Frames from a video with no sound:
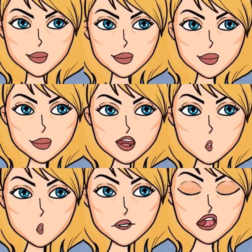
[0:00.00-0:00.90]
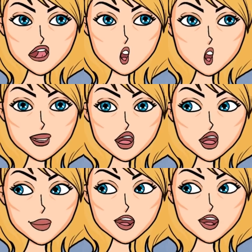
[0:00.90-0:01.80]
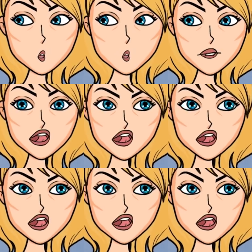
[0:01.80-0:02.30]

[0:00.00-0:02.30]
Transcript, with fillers: Lei mi ha risposto che aveva deciso di lavorare